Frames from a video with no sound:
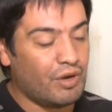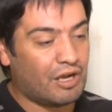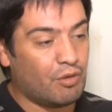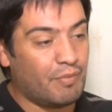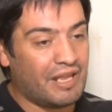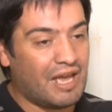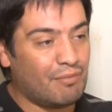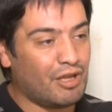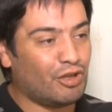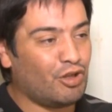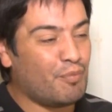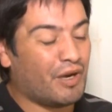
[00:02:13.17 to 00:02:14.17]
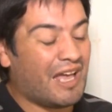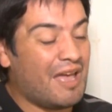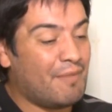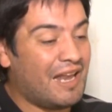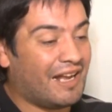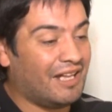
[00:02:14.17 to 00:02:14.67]
un acompañamiento y porque
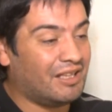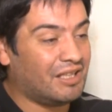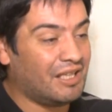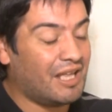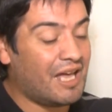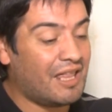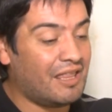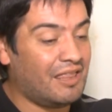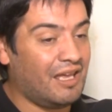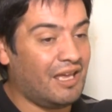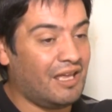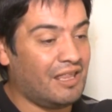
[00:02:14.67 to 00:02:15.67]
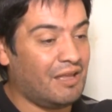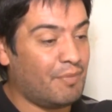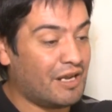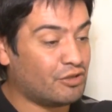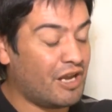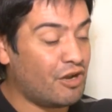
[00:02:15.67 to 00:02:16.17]
además la cantidad de,
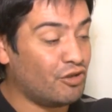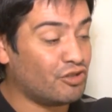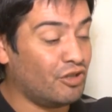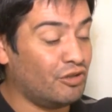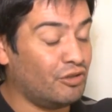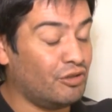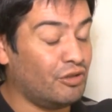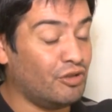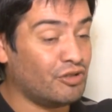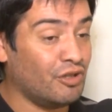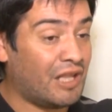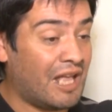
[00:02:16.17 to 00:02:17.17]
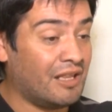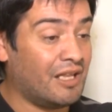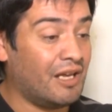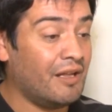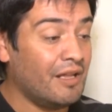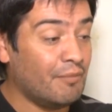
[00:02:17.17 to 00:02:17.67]
personas no son, no son
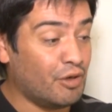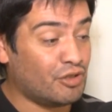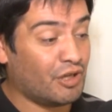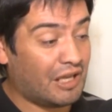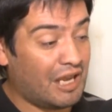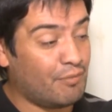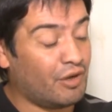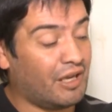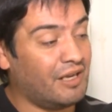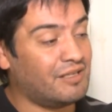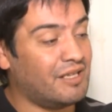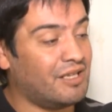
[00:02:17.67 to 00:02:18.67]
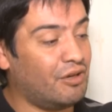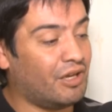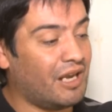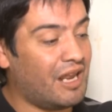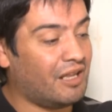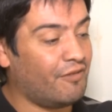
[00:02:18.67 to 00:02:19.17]
tantas. Por eso creemos que es
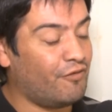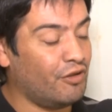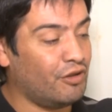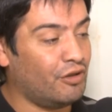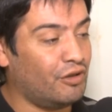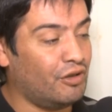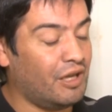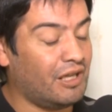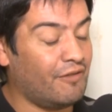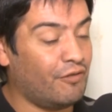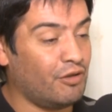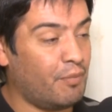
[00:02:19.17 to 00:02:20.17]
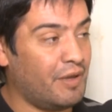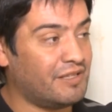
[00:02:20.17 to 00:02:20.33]
necesario crear este fondo, este fondo